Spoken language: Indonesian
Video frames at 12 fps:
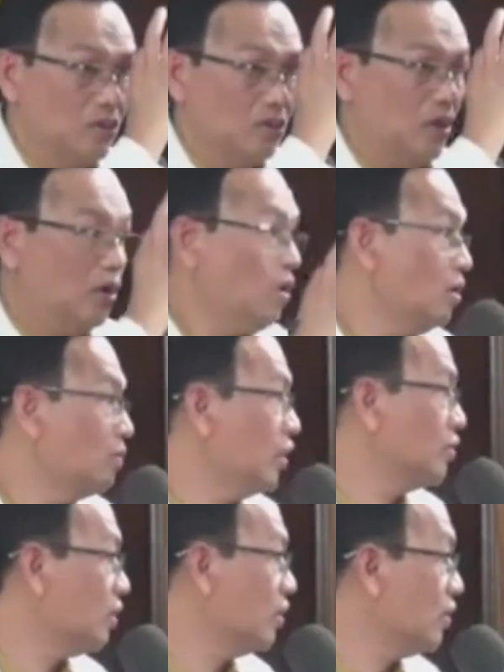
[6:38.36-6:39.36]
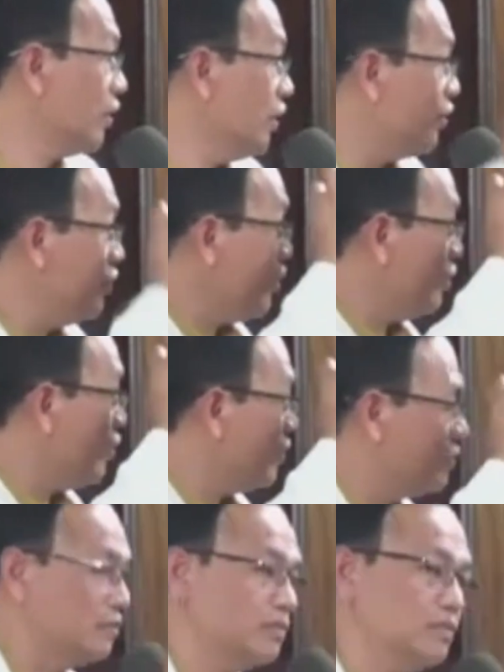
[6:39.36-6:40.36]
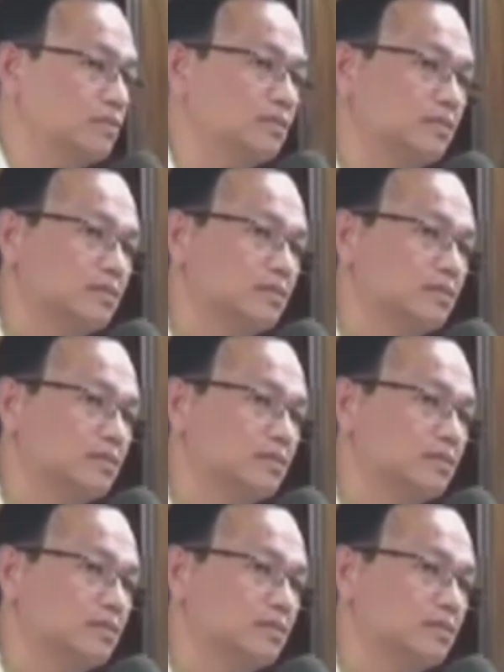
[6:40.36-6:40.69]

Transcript: lolong bonconong hiji. Hmm.